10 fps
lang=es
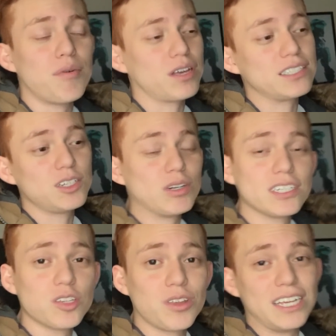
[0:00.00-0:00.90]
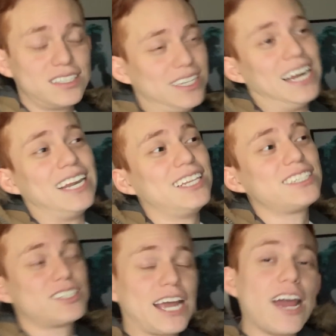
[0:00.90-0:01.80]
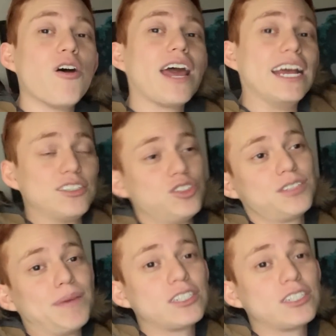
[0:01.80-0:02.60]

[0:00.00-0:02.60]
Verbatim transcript: porque sigo haciendo desde el que ahora eso es